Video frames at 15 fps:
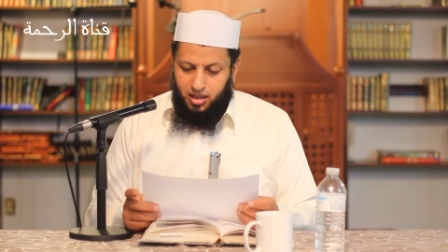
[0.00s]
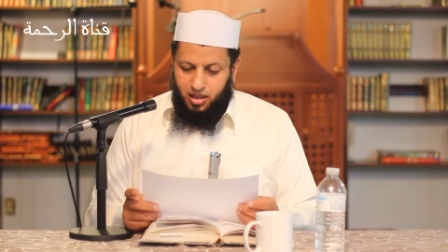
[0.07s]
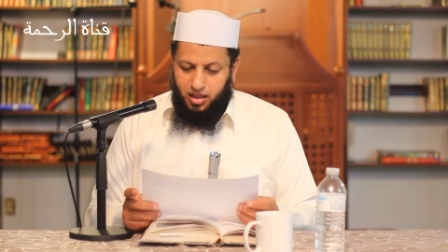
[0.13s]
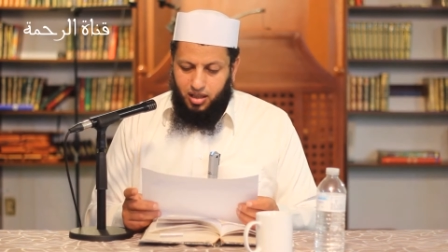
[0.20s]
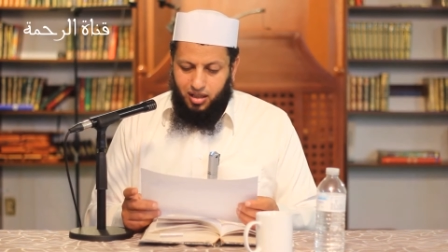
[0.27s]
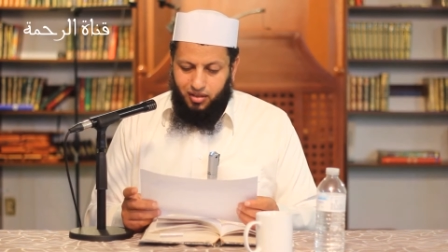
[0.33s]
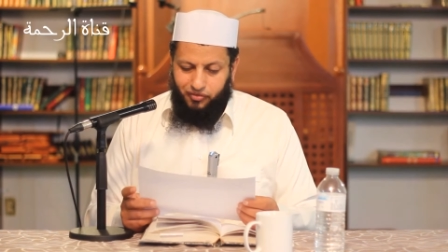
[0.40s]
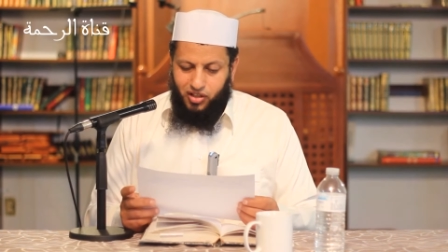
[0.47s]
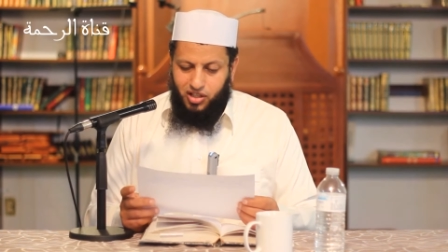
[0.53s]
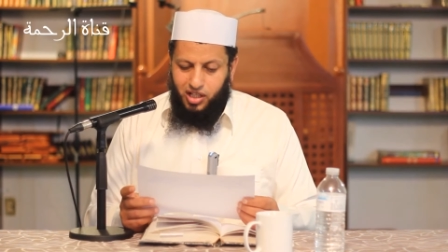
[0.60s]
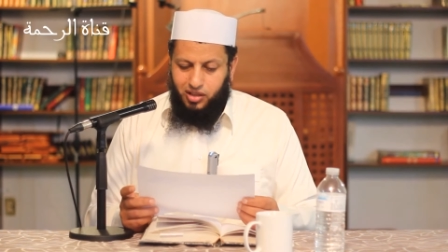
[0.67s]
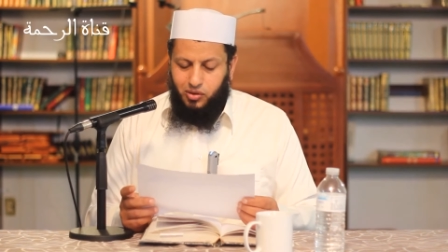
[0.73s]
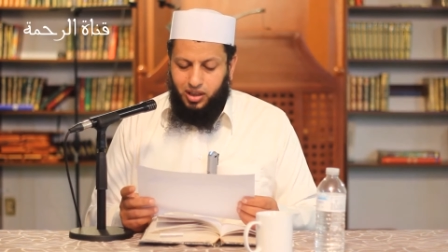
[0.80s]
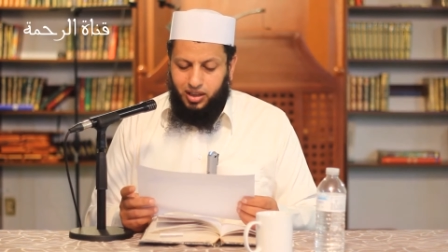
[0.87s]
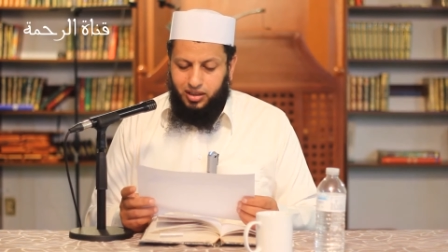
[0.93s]
آه، في
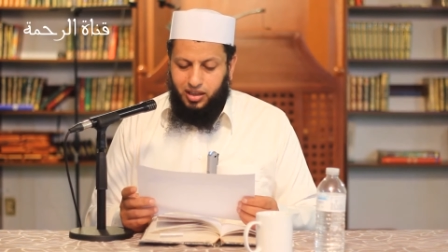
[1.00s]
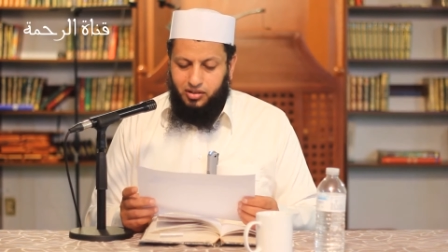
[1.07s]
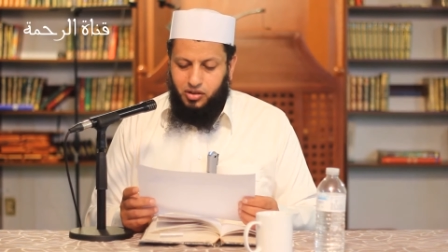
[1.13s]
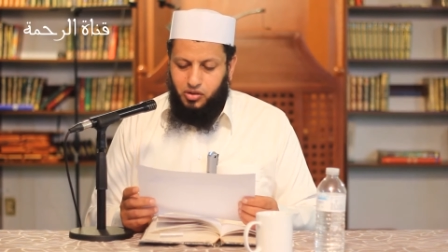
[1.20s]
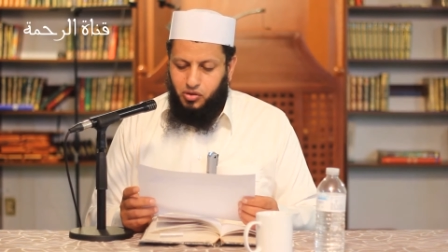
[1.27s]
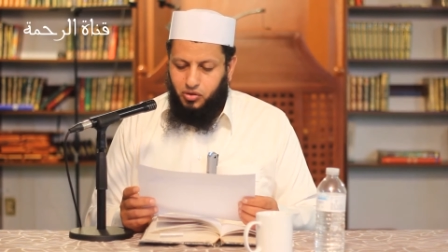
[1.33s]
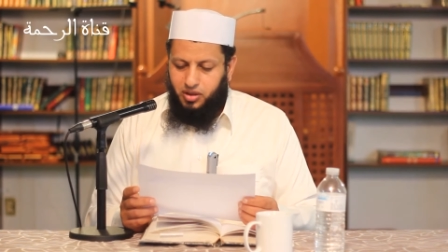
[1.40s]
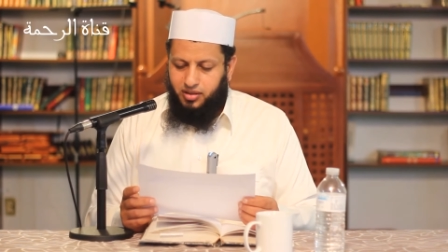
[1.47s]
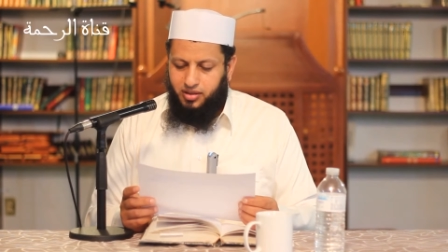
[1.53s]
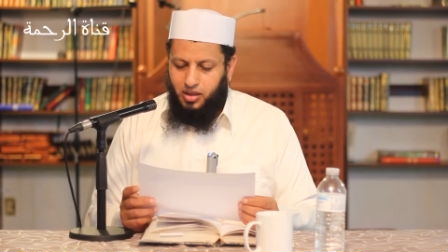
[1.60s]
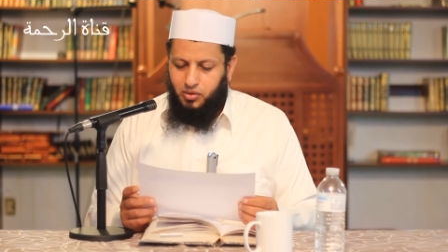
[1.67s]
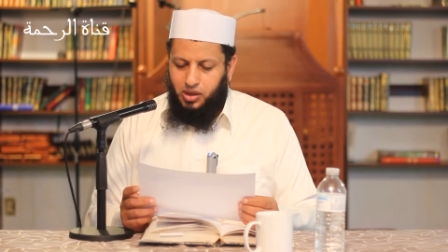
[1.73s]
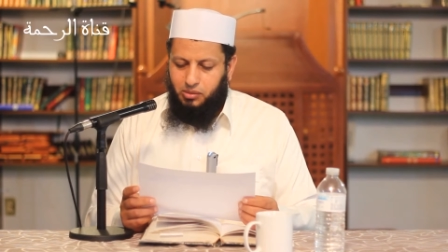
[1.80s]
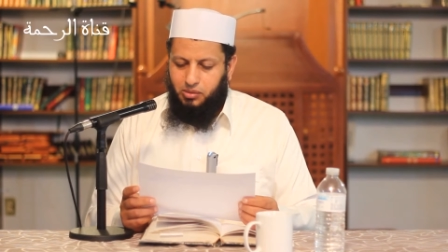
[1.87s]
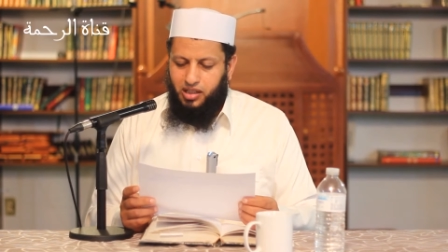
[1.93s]
الجدول عندك سجود
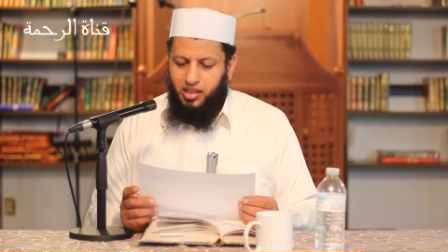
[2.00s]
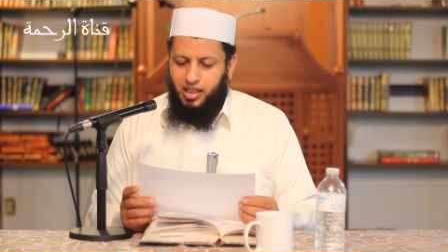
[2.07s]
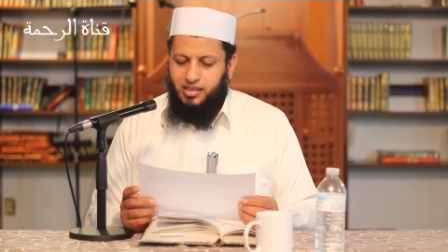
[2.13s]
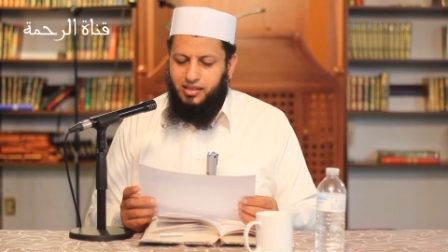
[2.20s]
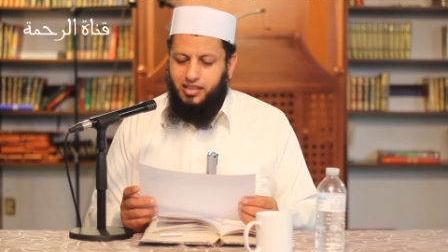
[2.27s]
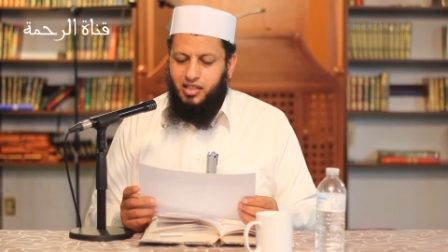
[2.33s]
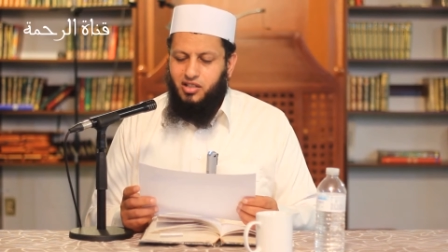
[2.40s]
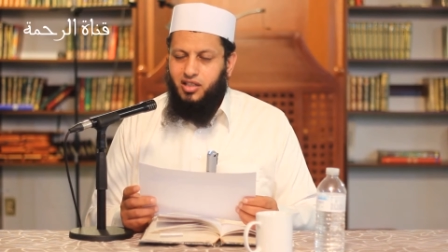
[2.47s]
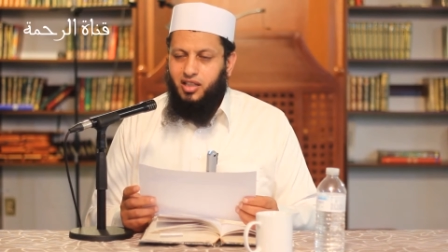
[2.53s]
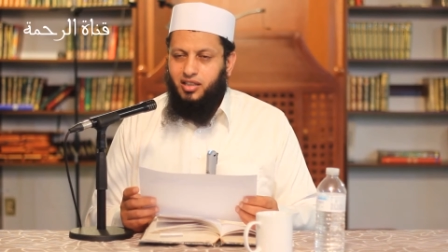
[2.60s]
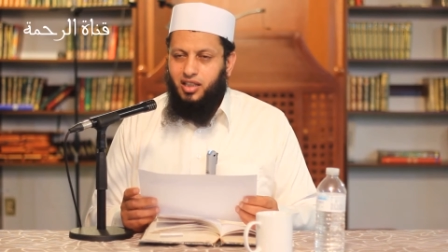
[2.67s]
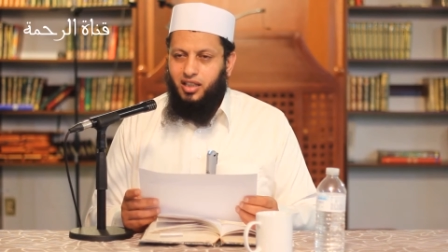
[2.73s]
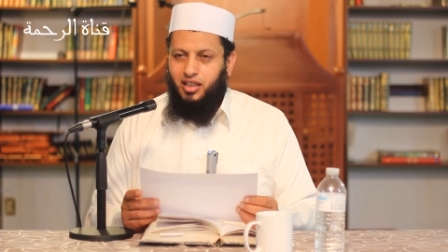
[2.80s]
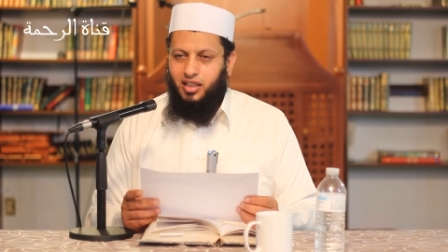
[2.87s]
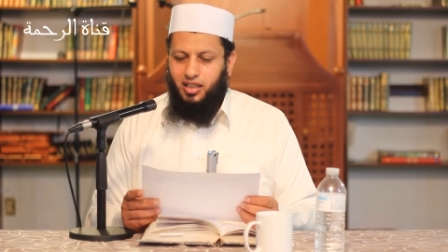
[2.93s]
السهو عبارة عن
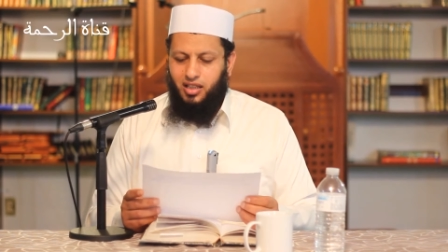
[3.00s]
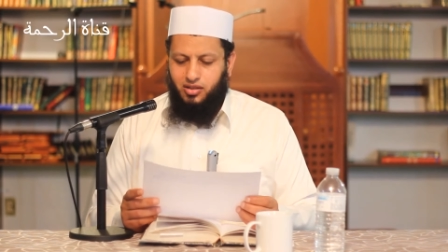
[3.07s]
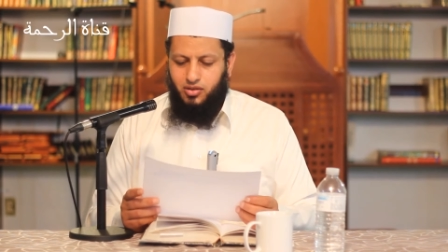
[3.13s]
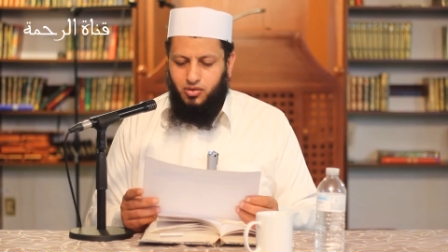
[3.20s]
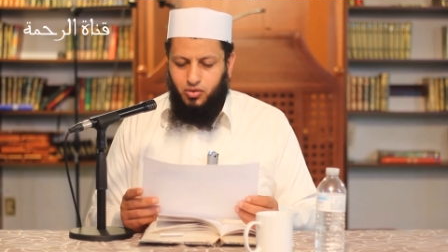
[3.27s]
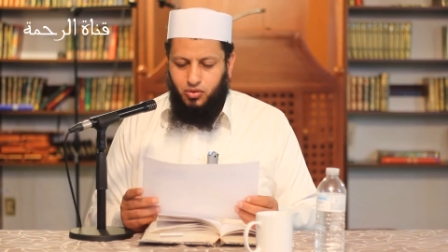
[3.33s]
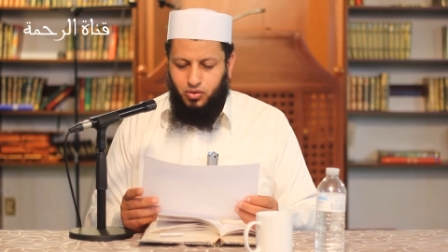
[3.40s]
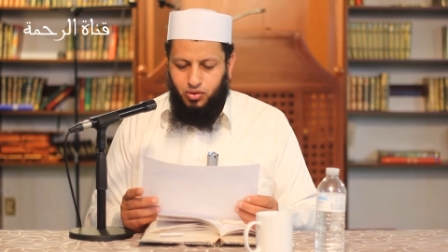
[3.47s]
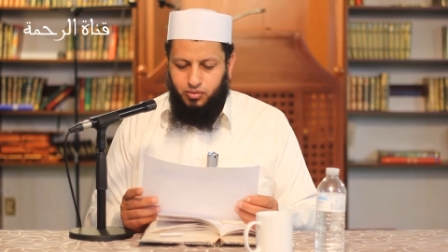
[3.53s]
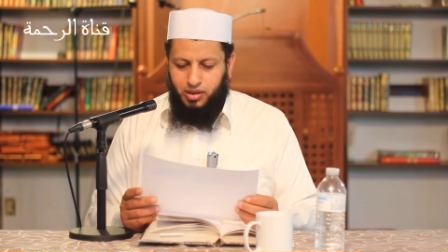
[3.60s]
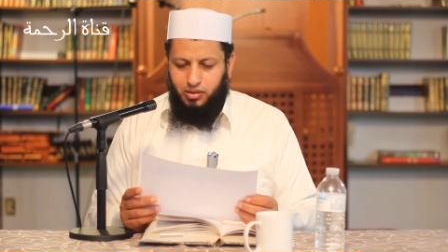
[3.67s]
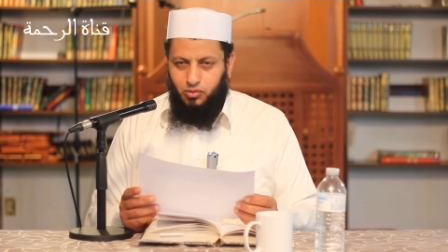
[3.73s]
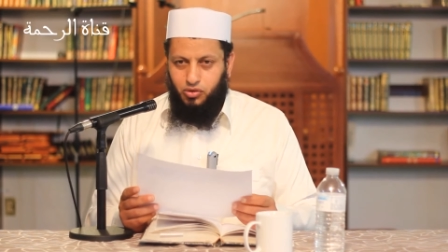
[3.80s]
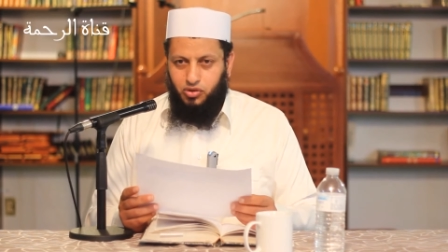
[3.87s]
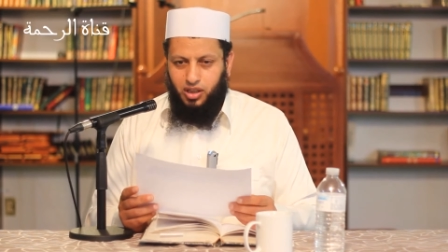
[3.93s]
سجدتين يسجدهما
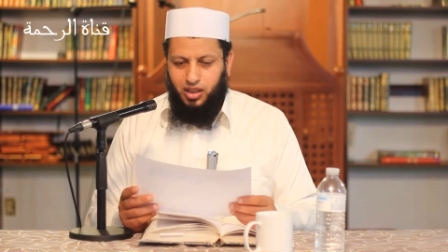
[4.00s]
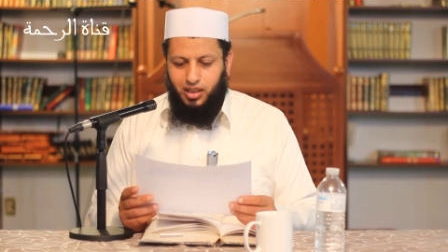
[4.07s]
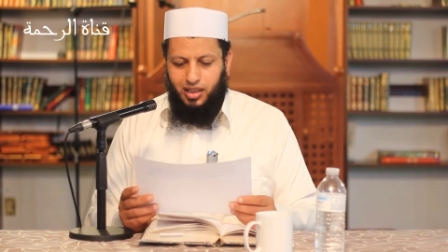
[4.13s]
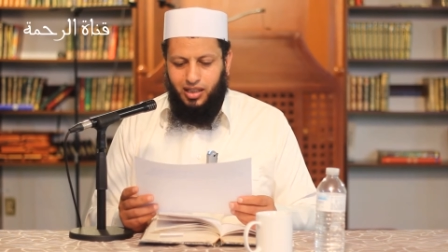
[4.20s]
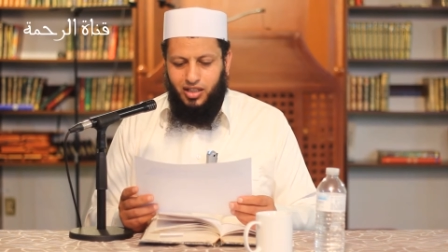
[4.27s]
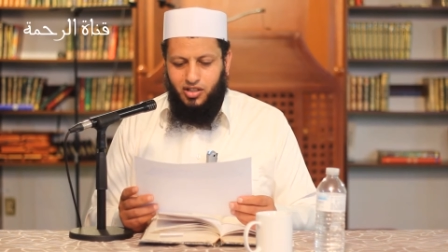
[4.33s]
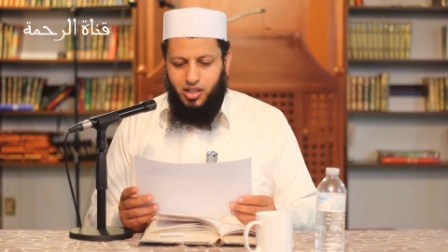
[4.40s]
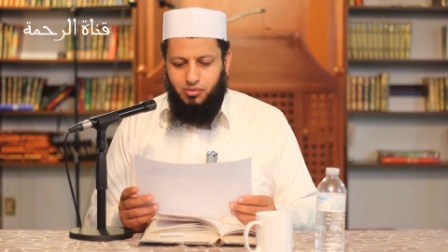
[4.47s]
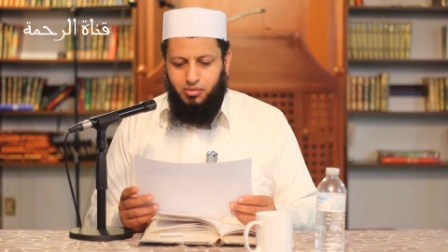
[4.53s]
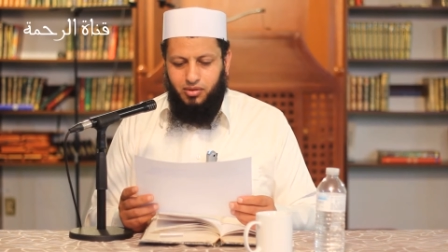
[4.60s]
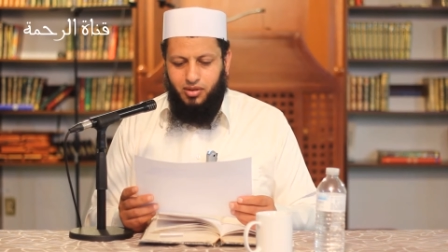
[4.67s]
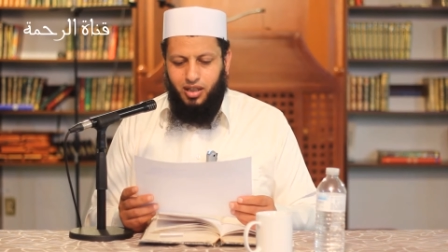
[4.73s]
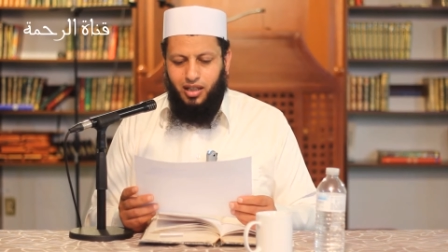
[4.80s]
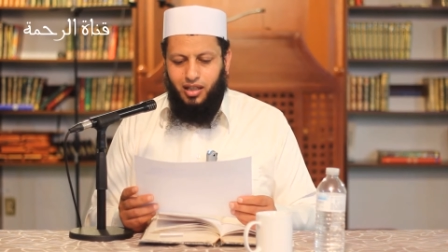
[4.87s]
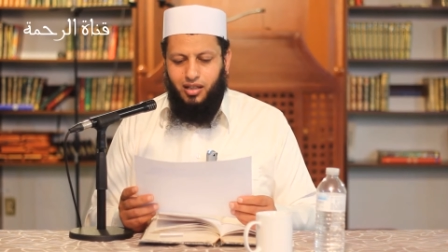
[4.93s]
المصلي
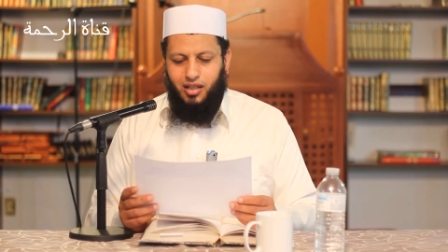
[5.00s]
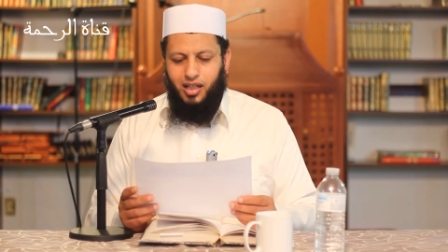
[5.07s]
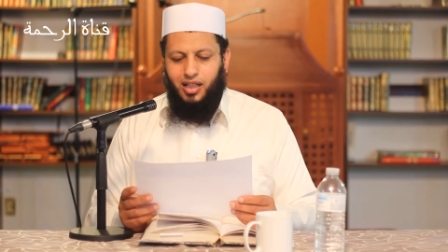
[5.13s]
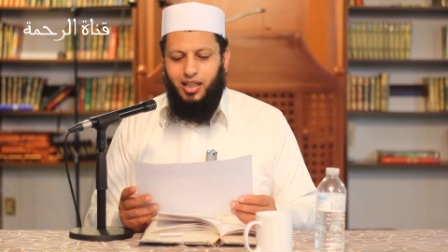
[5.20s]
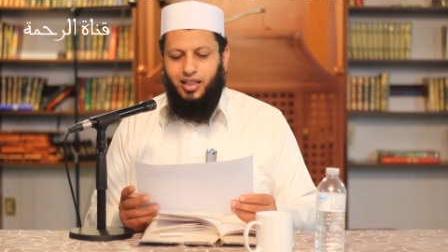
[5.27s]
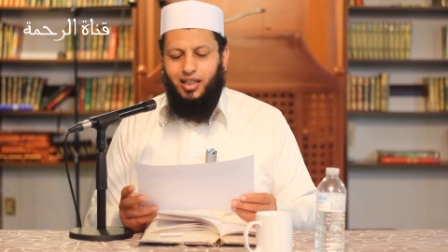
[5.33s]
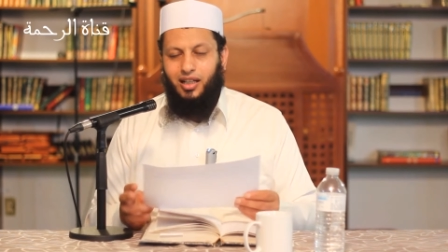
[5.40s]
لجبر الخلل